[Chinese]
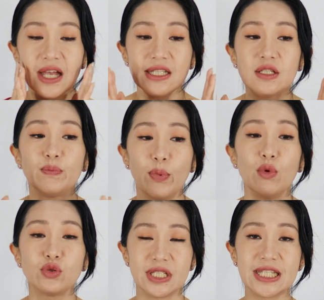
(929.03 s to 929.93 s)
其实
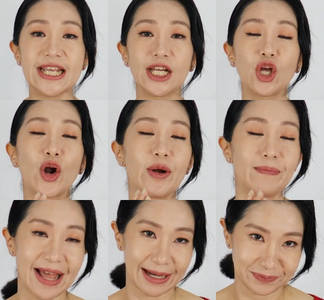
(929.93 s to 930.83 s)
补水是一个
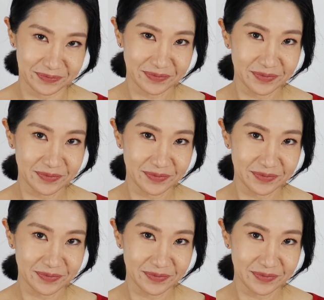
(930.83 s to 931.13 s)
term 啦，